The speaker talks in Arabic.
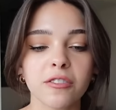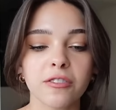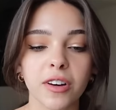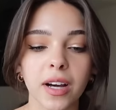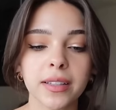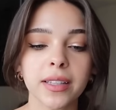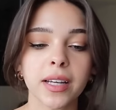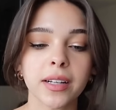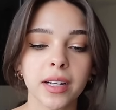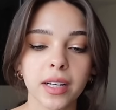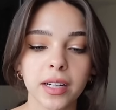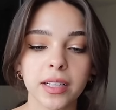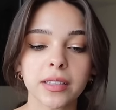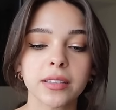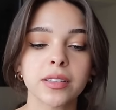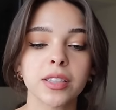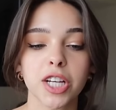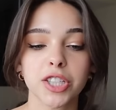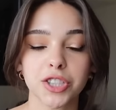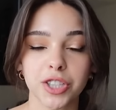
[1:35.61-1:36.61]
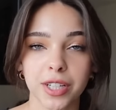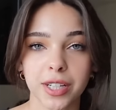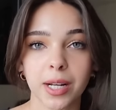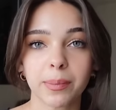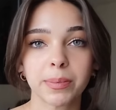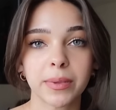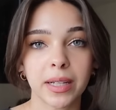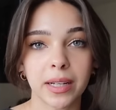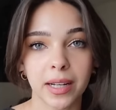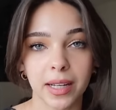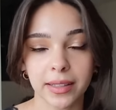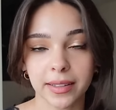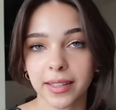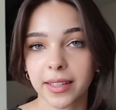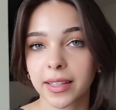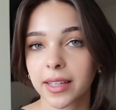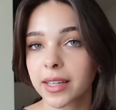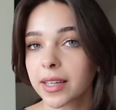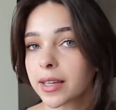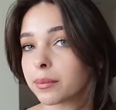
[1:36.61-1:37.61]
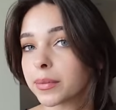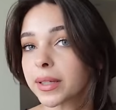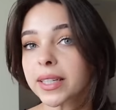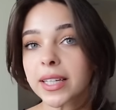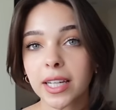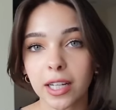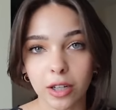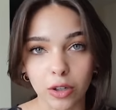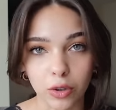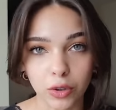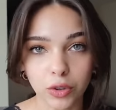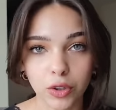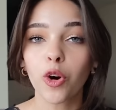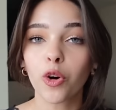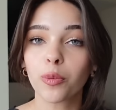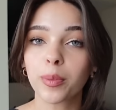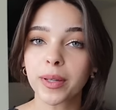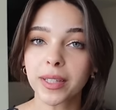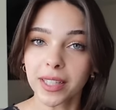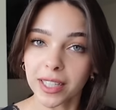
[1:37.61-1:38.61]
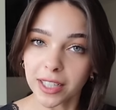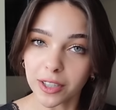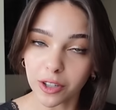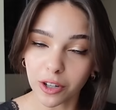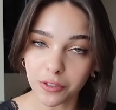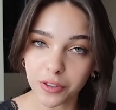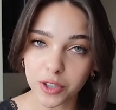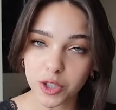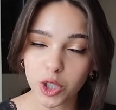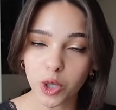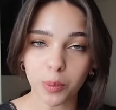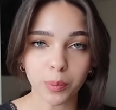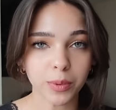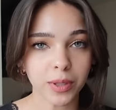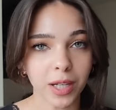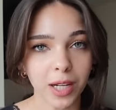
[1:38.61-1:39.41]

فانا رحت جربت اللاتيه بكلهم وبكل كوفي شوب